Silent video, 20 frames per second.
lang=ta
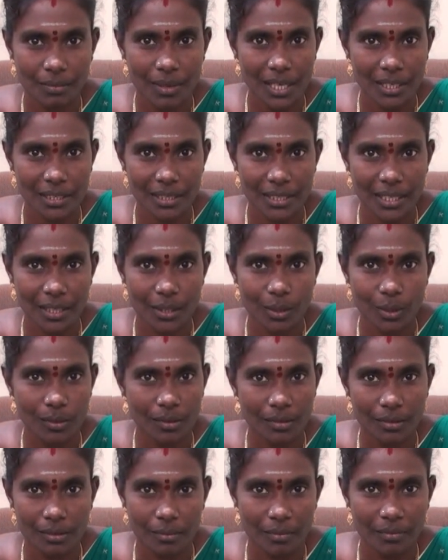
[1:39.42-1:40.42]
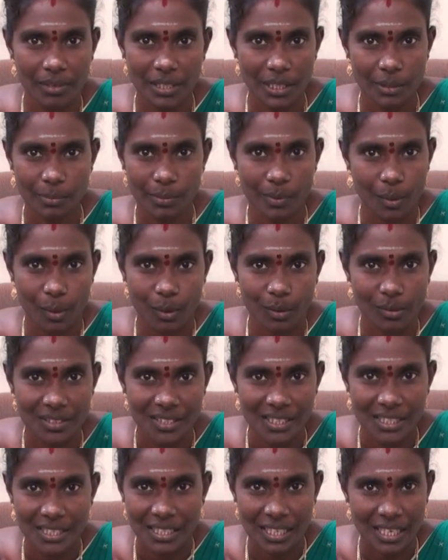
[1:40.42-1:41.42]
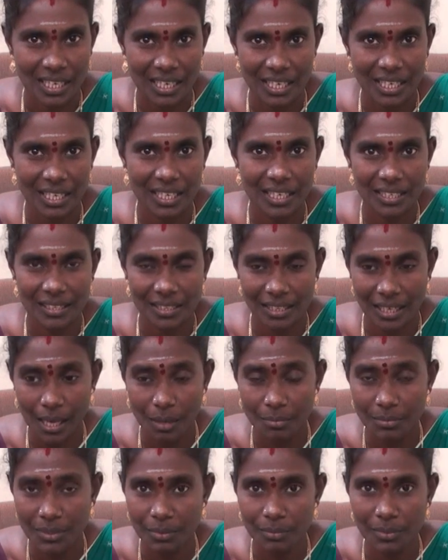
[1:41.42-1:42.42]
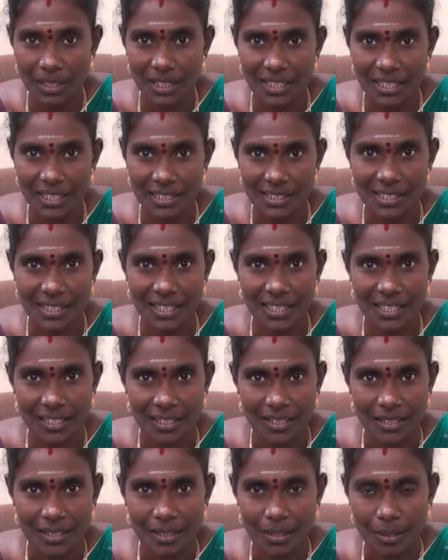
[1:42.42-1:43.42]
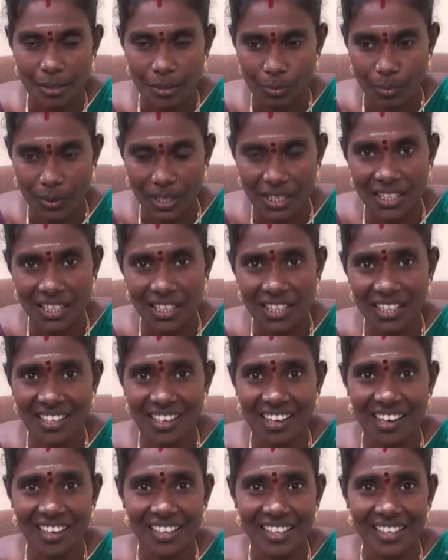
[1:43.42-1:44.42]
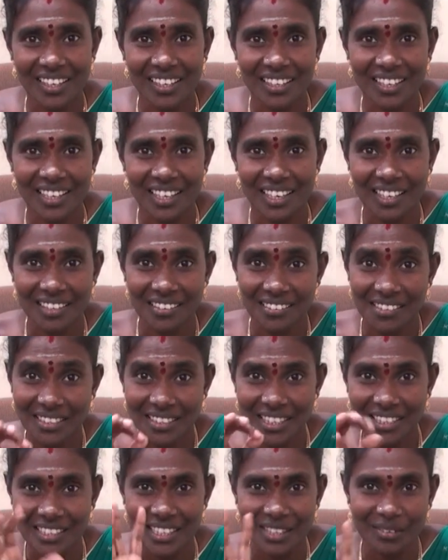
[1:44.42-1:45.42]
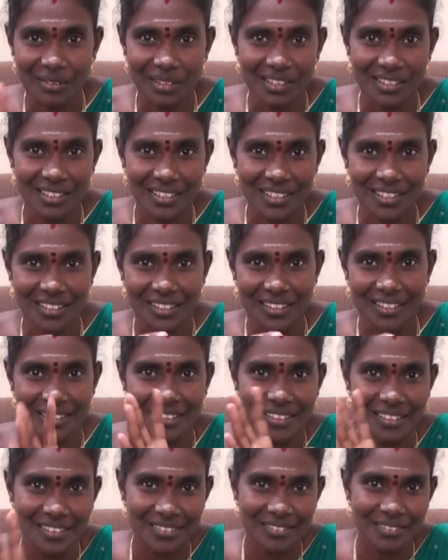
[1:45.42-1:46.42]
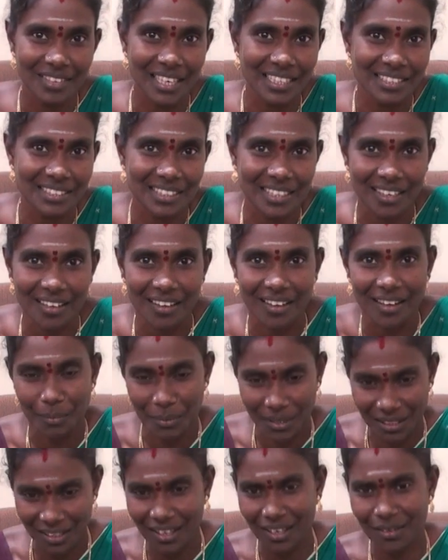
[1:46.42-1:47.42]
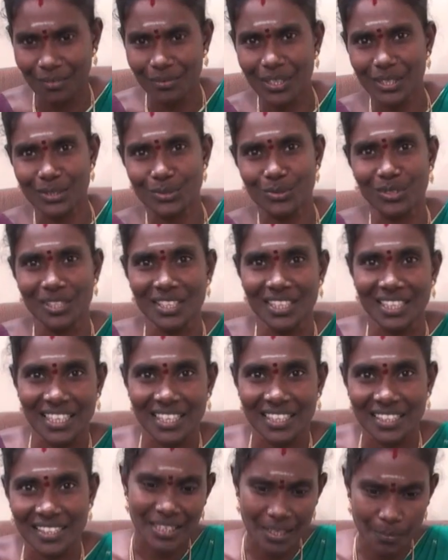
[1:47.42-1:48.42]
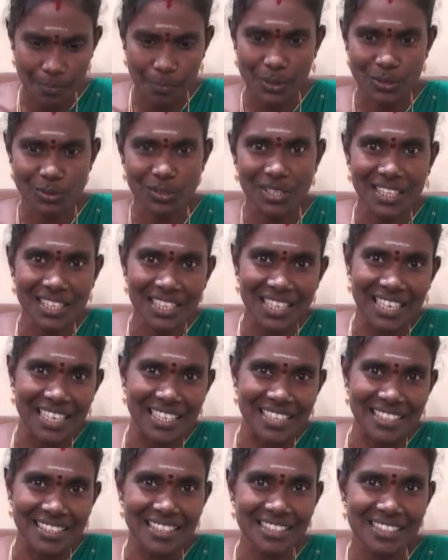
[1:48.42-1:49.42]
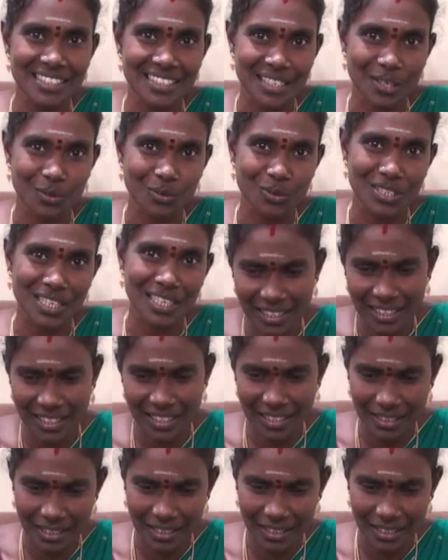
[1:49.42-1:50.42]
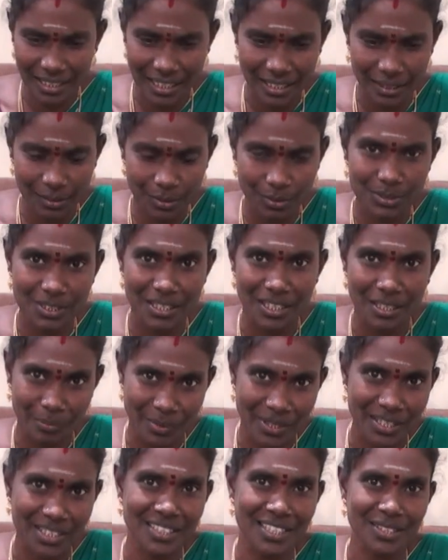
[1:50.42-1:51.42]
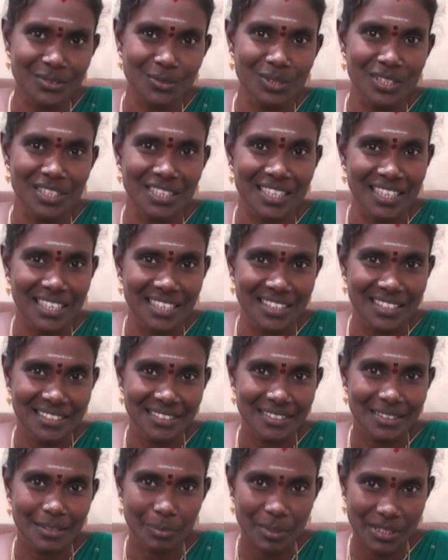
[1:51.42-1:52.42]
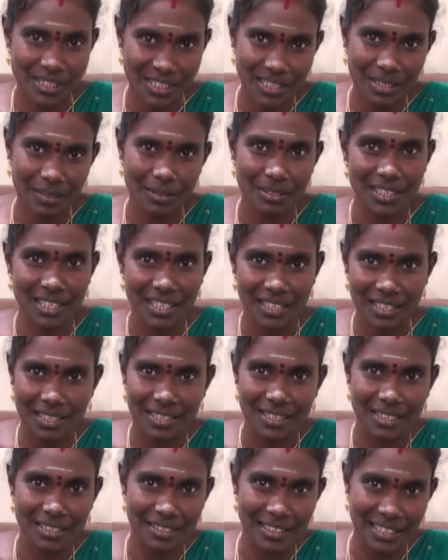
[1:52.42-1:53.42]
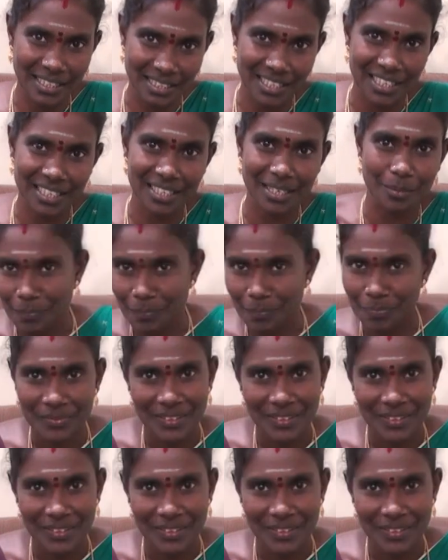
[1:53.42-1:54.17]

வாக்கு கேட்குறோம் வெற்றி பெறுறோம் ஆனால் நாம் தமிழர் கட்சி பதினைந்து ஆண்டுகளுக்கான திட்டத்தை வைத்து வேலை செய்யலாம் அப்படின்னு அவரே சொல்லியிருக்கிறார் இப்போ சொல்லியிருக்கிறாரு ரீசெண்டாக கொஞ்சம் நம்ம தேர்தல் அனௌன்சிங் பிறகு தான் சொல்லியிருக்கிறார் இந்த பிரச்சனைக்கு தேர்தல் இடைத்தேர்தல்